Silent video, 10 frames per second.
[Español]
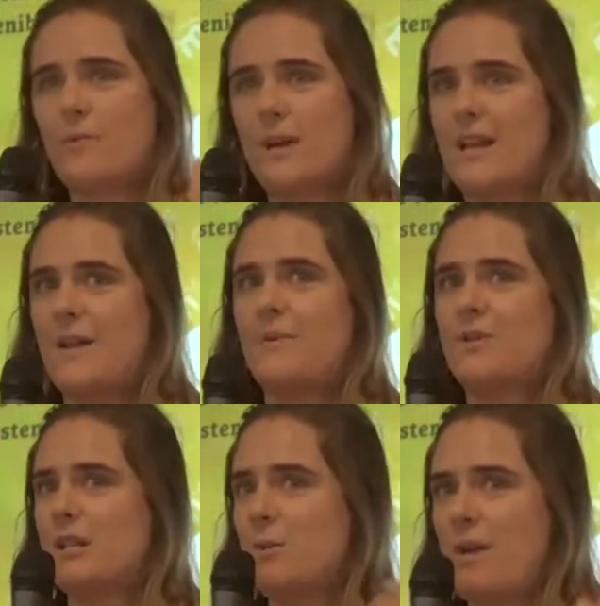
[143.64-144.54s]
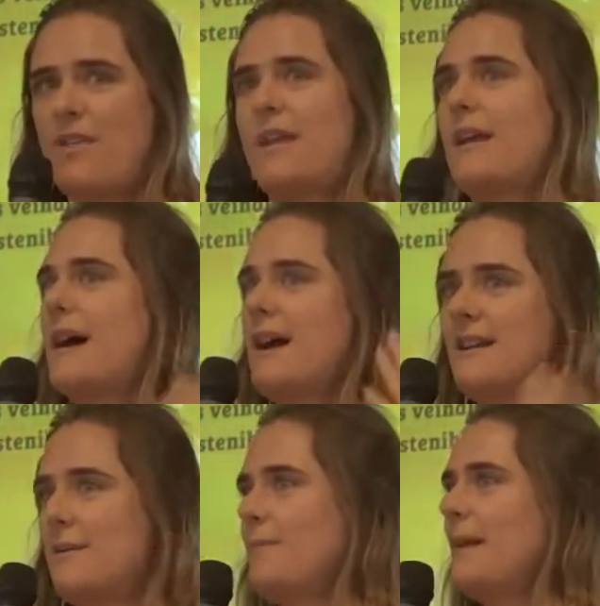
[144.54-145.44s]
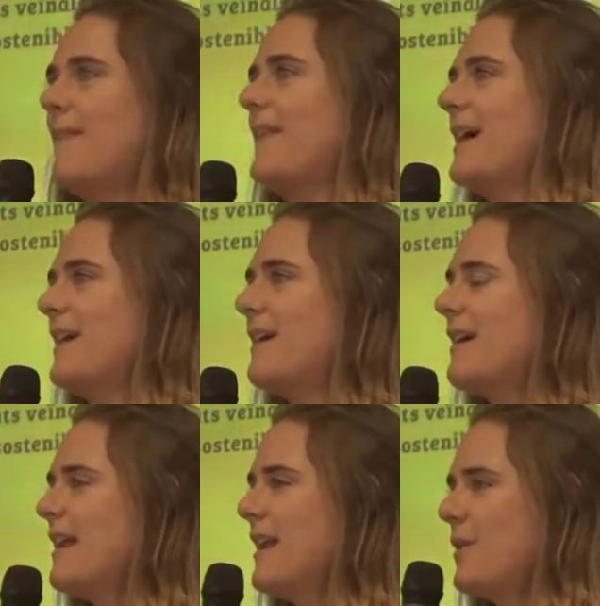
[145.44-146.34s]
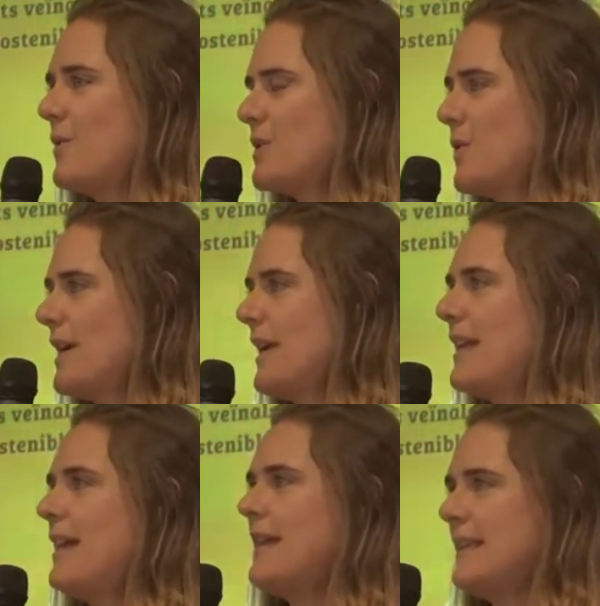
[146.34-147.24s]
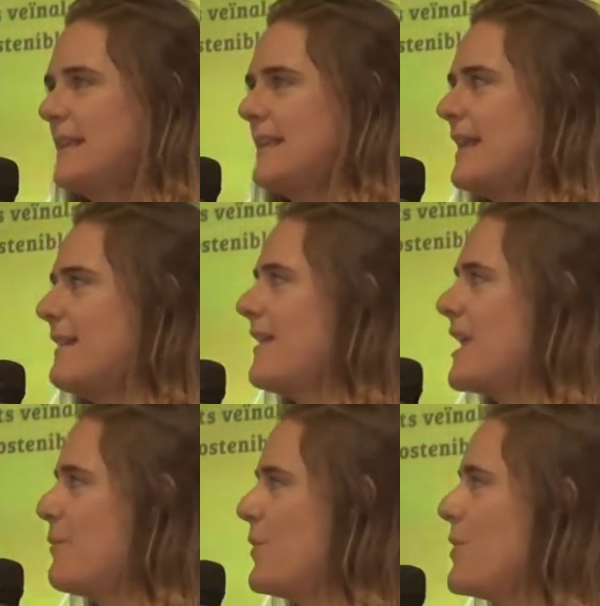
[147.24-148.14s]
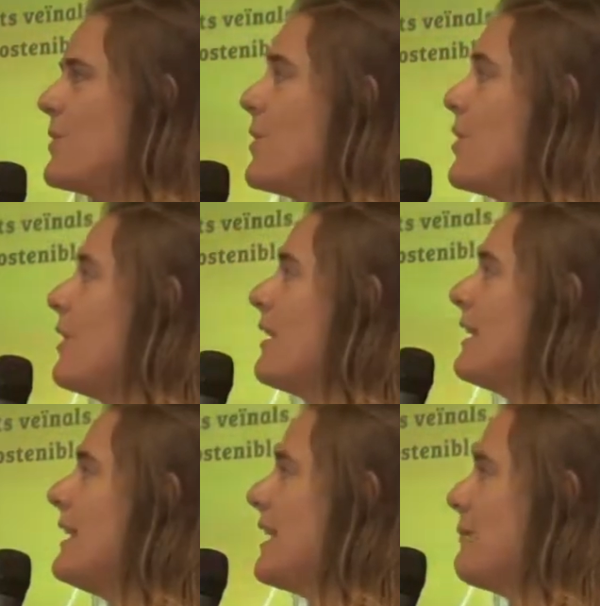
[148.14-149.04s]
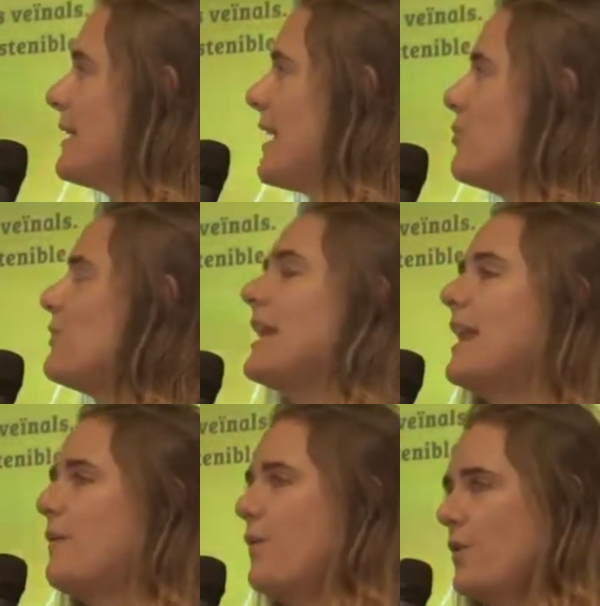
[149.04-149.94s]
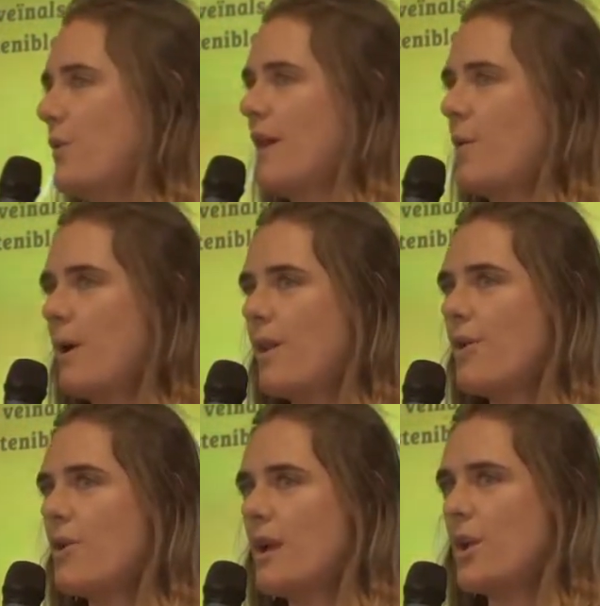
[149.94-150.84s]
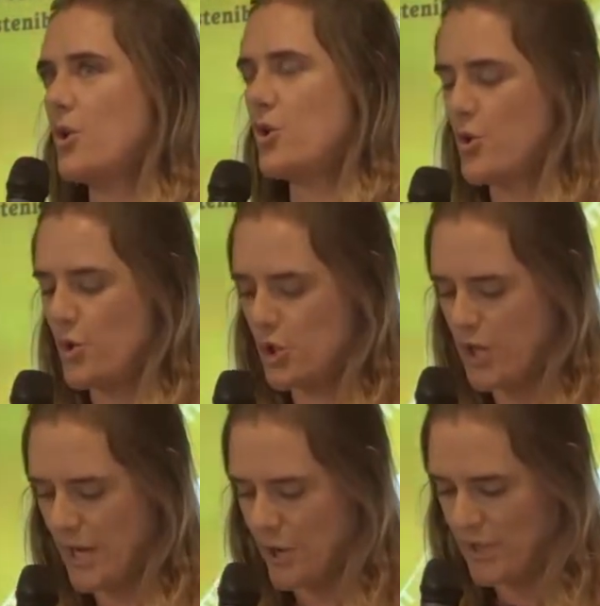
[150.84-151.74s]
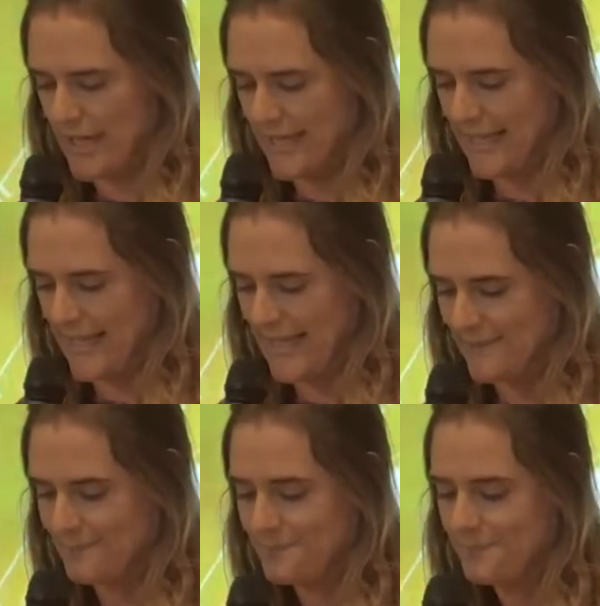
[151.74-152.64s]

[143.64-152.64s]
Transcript: cualquiera persona se puede acercar y plantear la cuestión que quiera y tratarán de dar apoyo. Y también hay un teléfono, ¿de acuerdo?, en los, carteles.